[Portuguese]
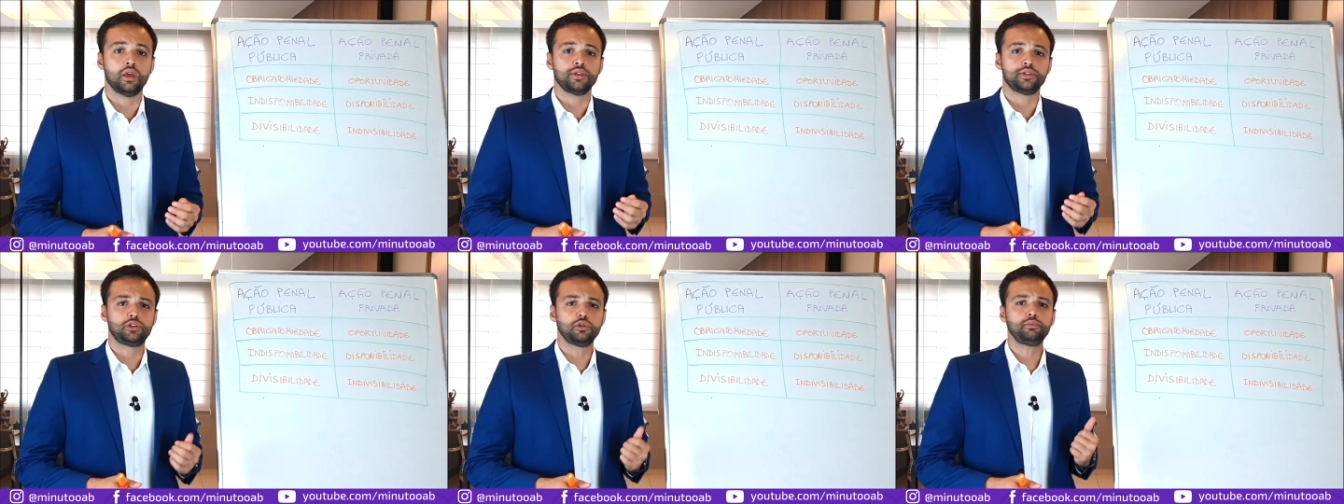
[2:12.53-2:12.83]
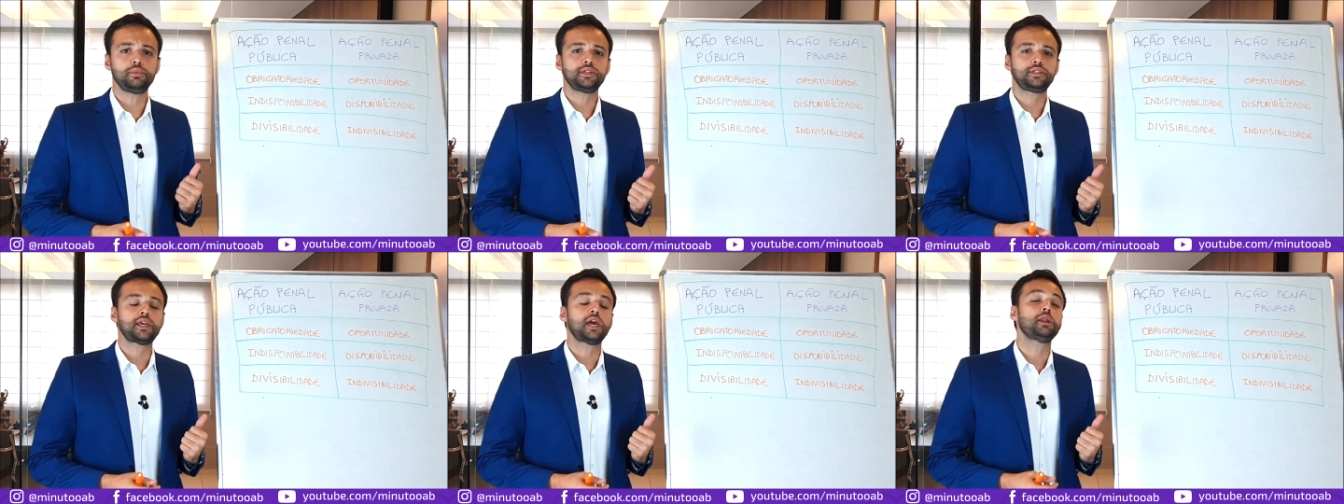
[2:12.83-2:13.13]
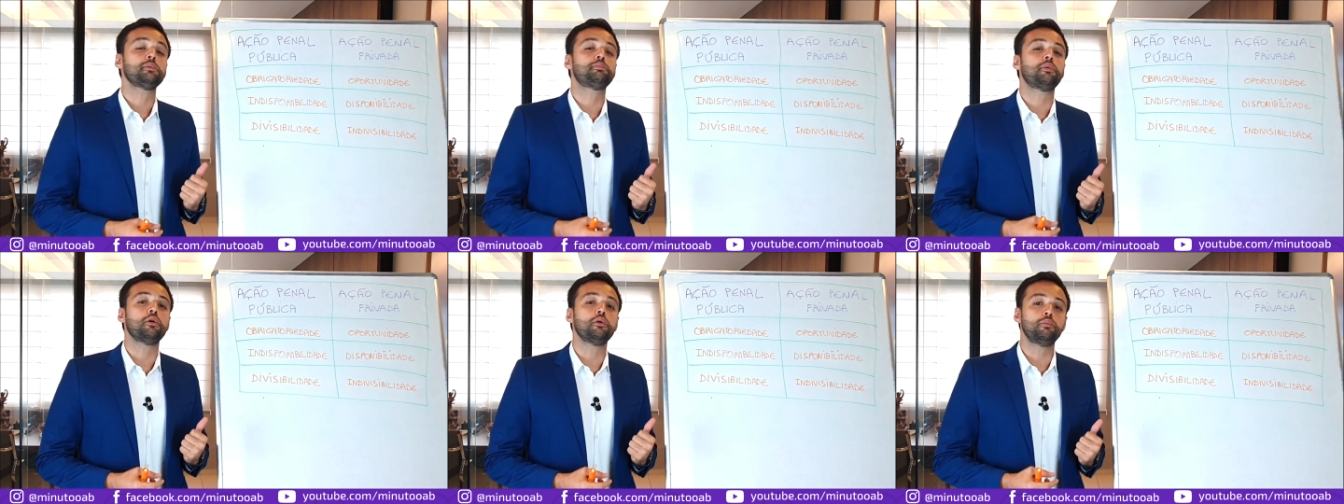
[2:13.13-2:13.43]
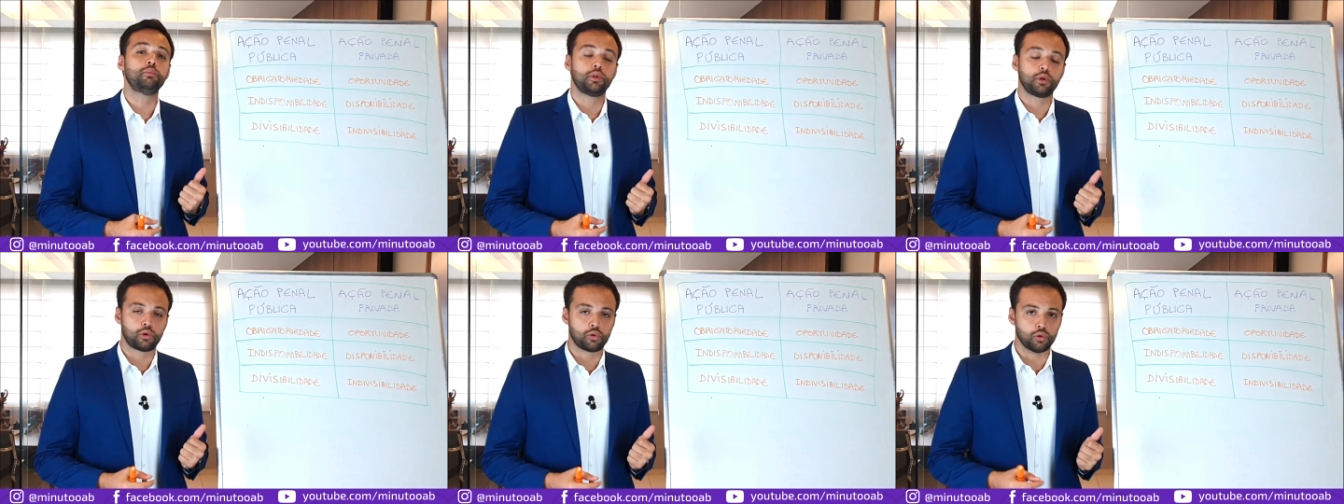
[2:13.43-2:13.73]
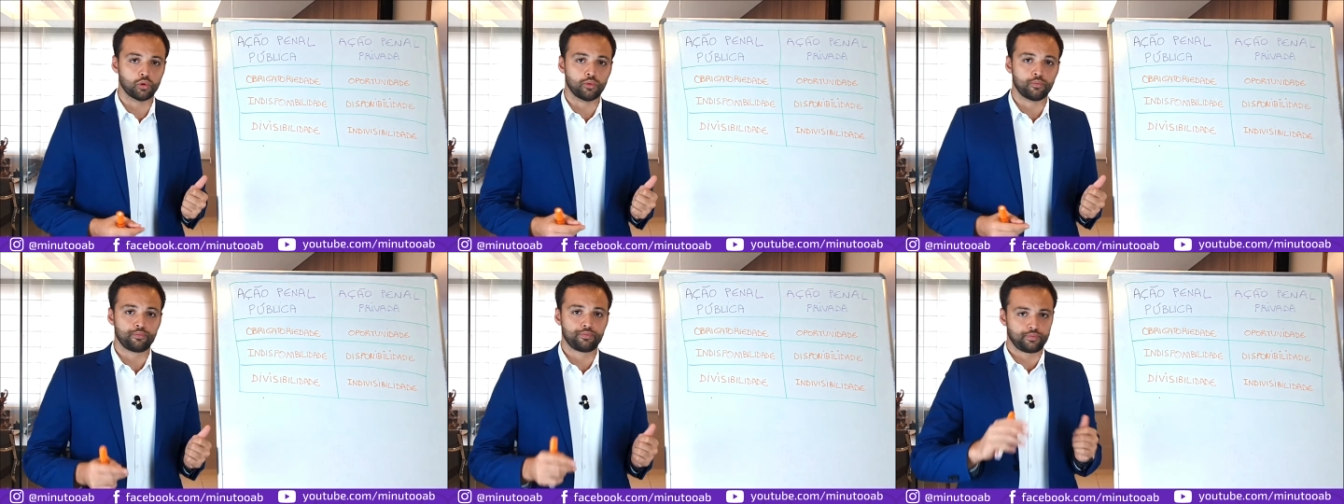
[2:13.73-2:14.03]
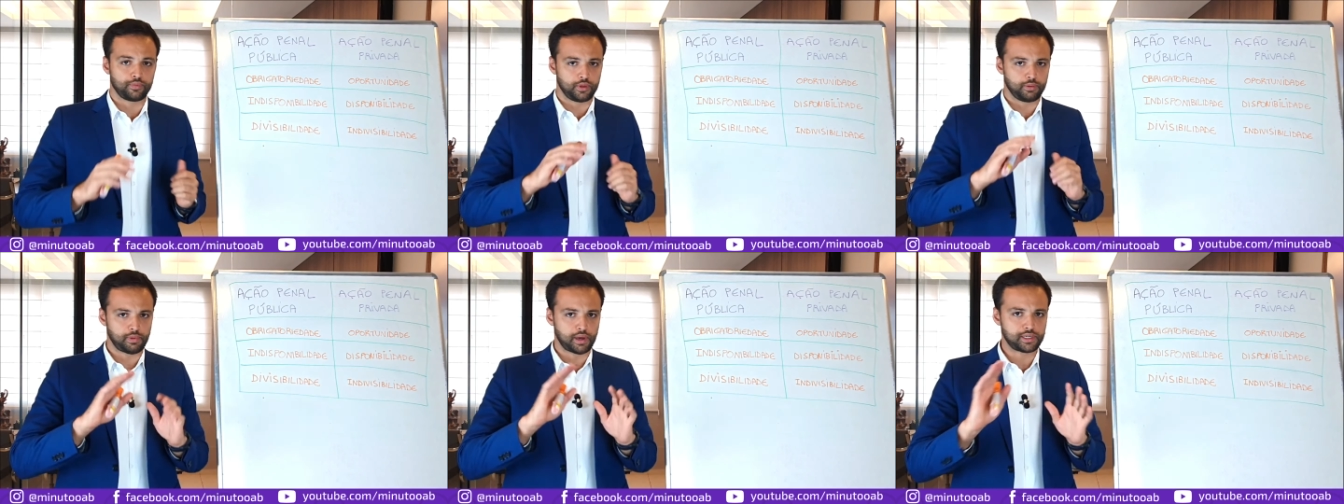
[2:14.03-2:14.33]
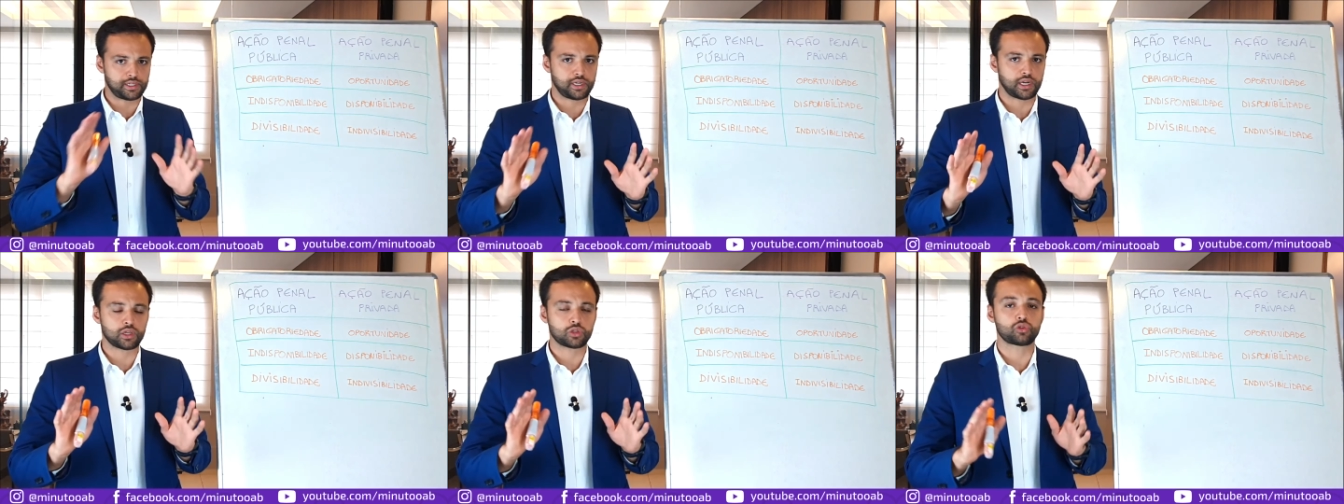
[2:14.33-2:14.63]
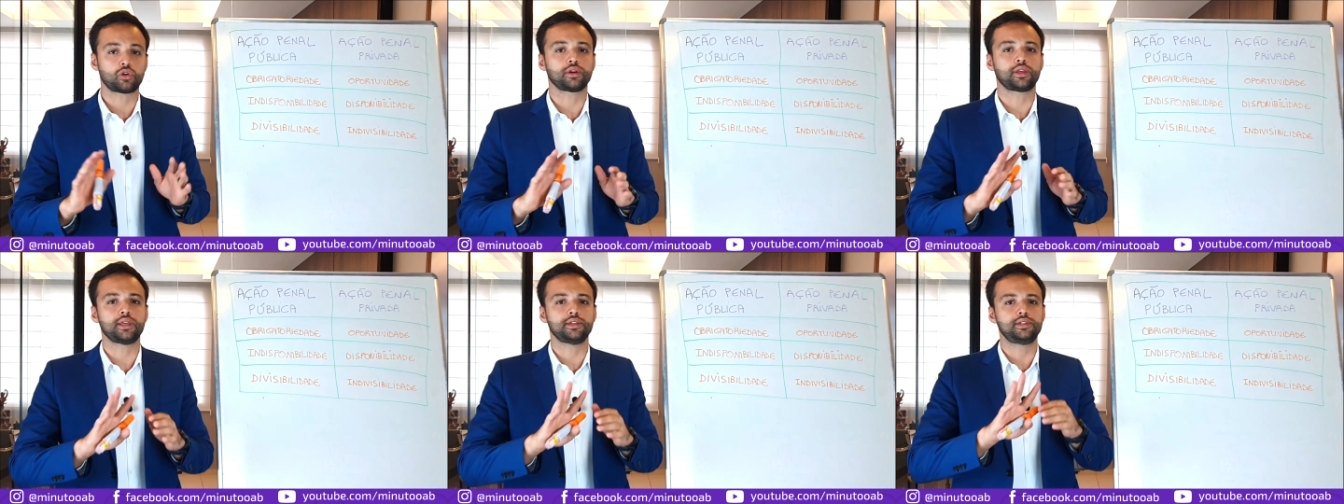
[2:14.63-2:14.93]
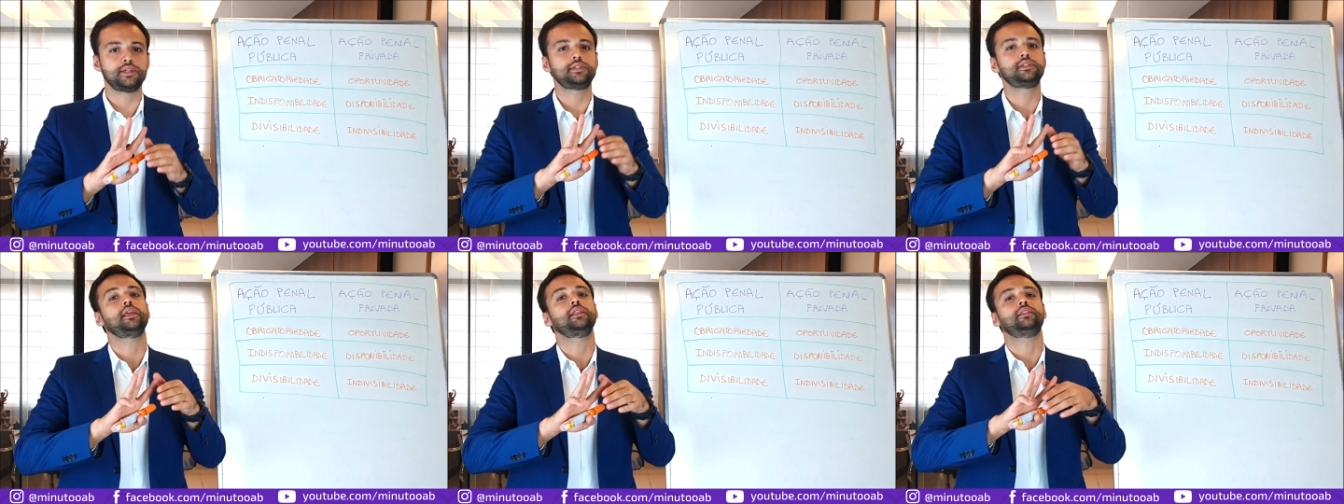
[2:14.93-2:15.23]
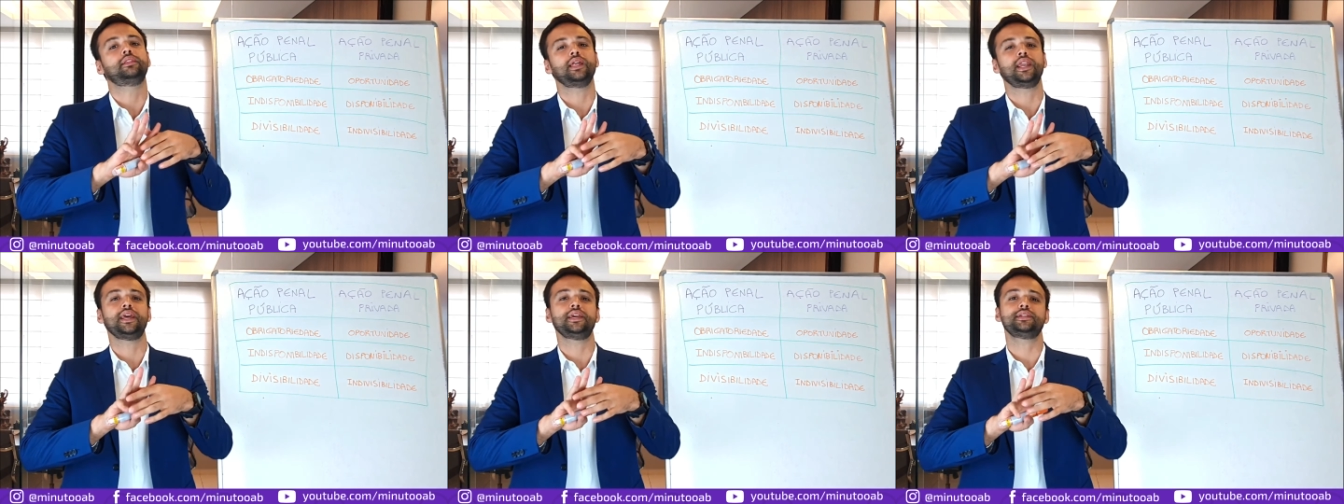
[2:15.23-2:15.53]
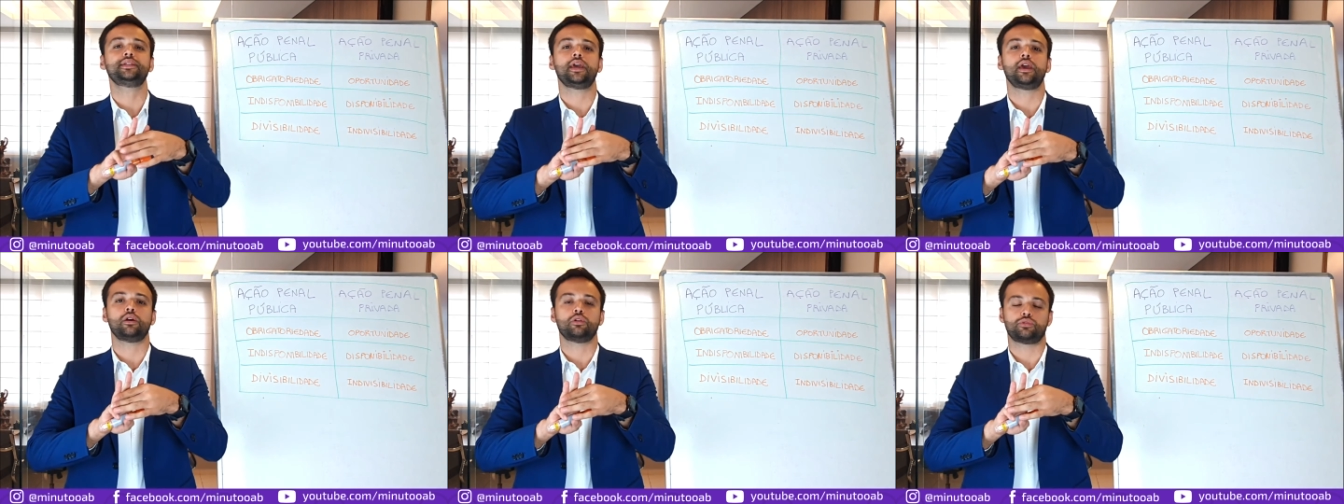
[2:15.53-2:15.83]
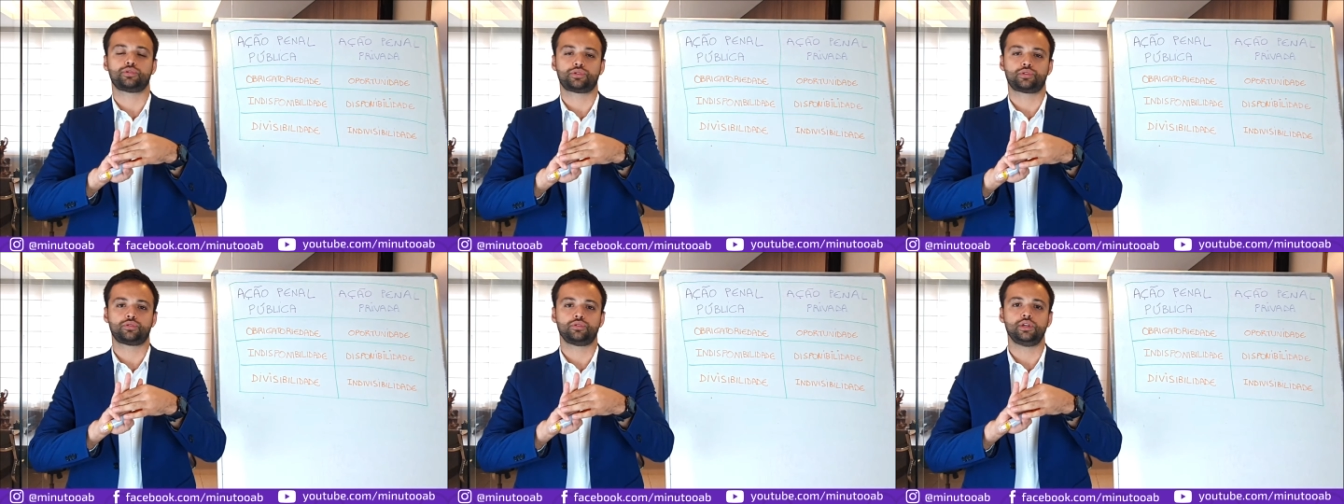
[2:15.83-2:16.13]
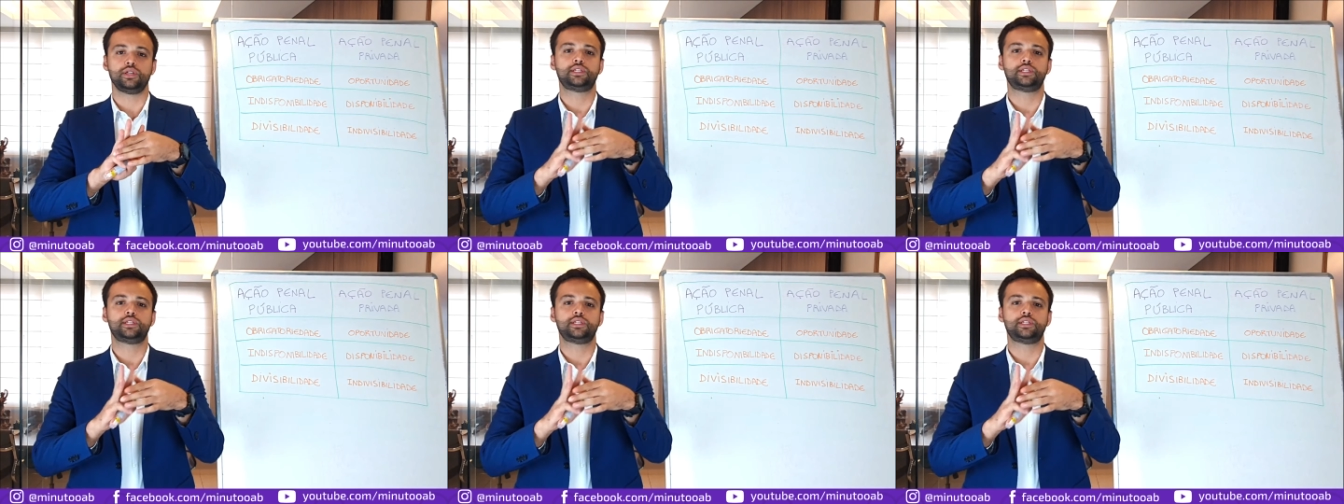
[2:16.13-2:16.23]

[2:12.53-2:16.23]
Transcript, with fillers: se o Ministério Público imagina só que existem três réus